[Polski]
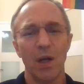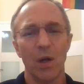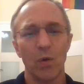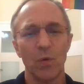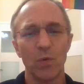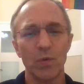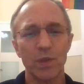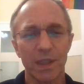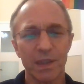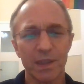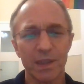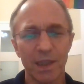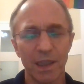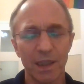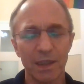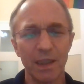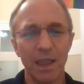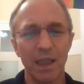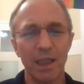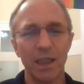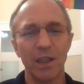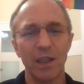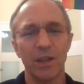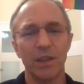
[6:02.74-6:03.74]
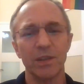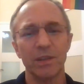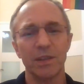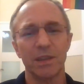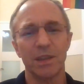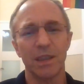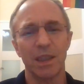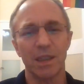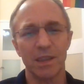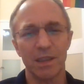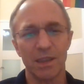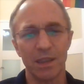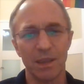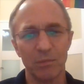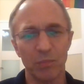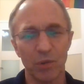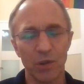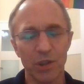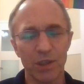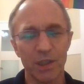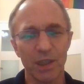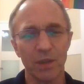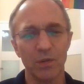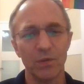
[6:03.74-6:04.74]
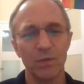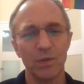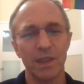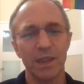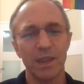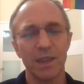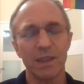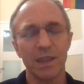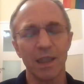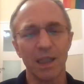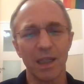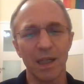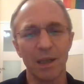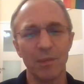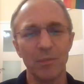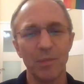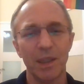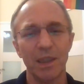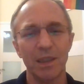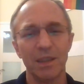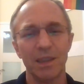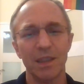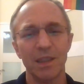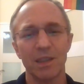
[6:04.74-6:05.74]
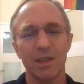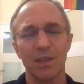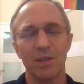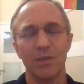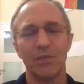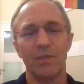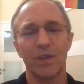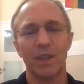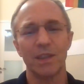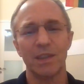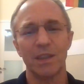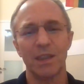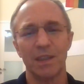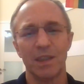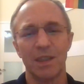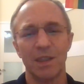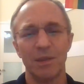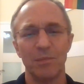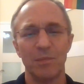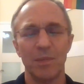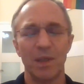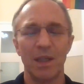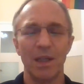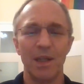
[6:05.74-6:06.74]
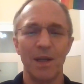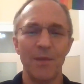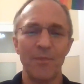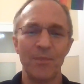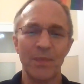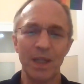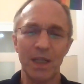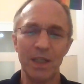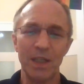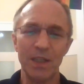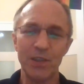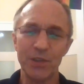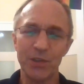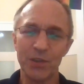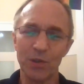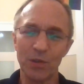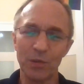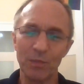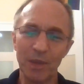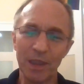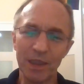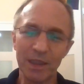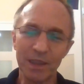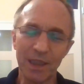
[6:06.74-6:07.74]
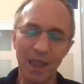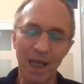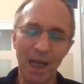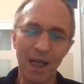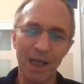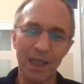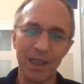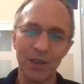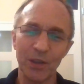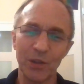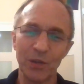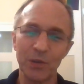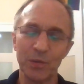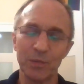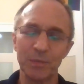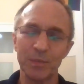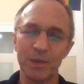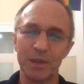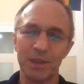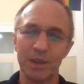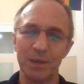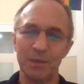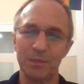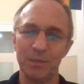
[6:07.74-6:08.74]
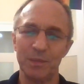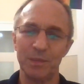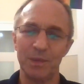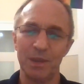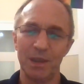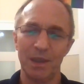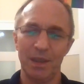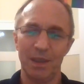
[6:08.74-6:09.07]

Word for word: uzasadniająca, że poszczególne sakramenty są właśnie tym instrumentarium, tym,